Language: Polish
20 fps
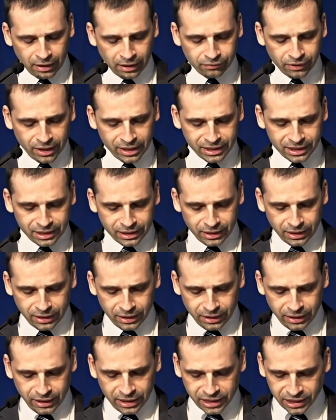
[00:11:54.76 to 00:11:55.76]
Więc
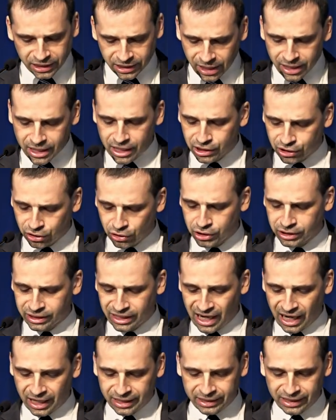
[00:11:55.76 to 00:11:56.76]
istnieje coś
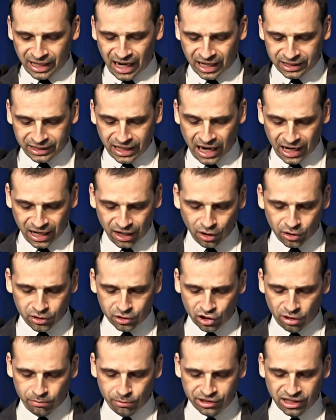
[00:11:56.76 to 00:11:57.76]
tak, tak, takiego,
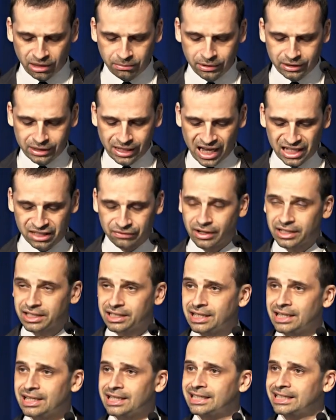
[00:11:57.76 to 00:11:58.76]
co można by
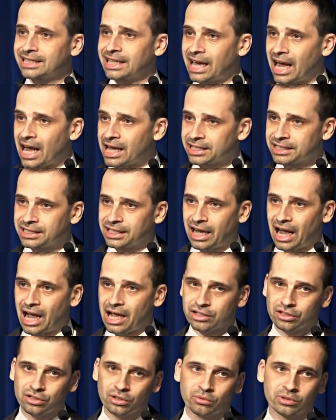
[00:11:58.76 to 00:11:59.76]
nazwać ska,
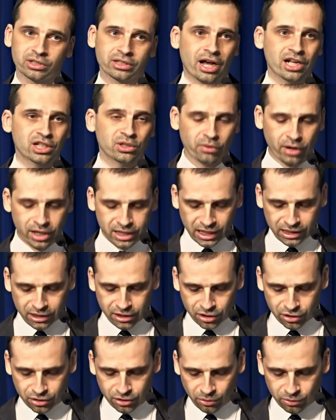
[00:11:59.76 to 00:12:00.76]
skazą, skazą
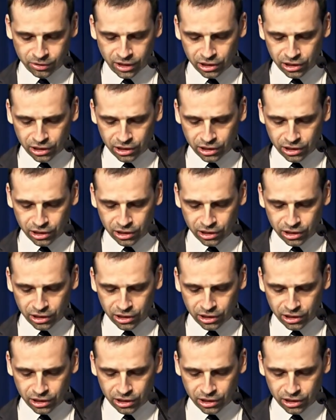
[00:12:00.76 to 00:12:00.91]
genetyczną.